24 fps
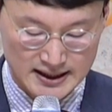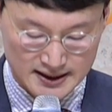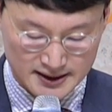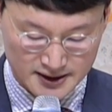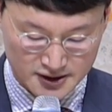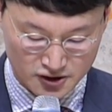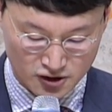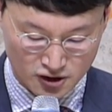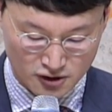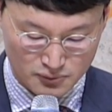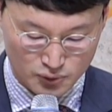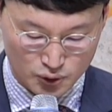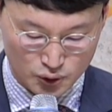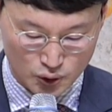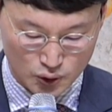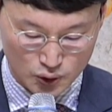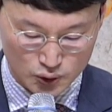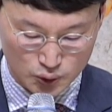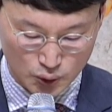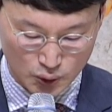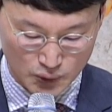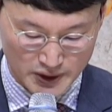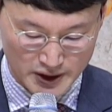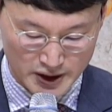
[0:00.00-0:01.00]
그러므로
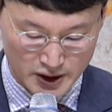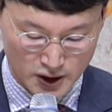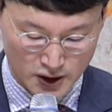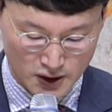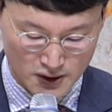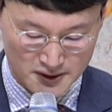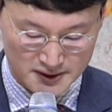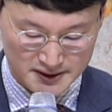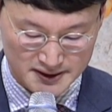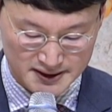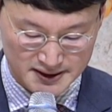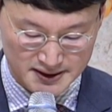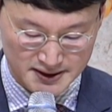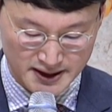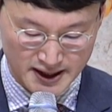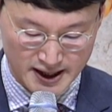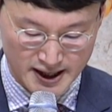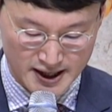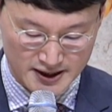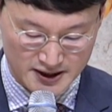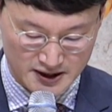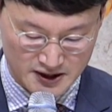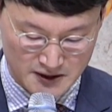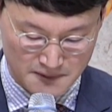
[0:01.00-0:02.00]
도리어
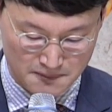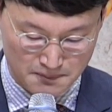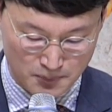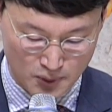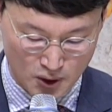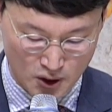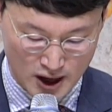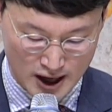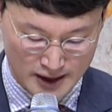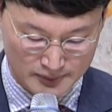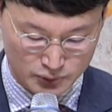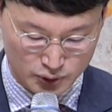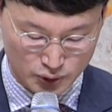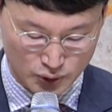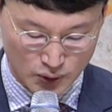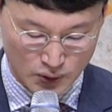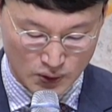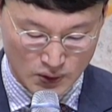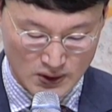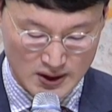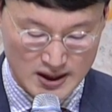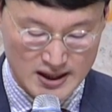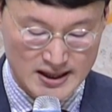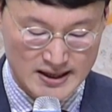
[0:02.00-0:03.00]
크게
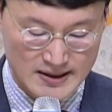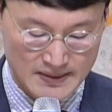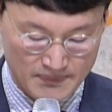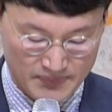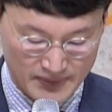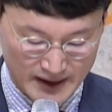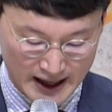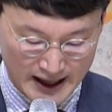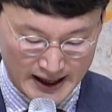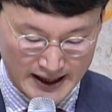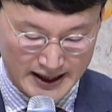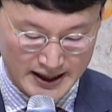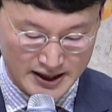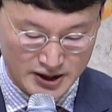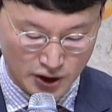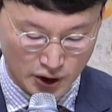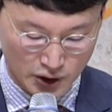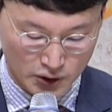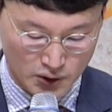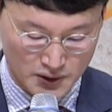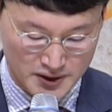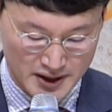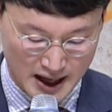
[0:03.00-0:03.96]
기뻐함으로 나의 여러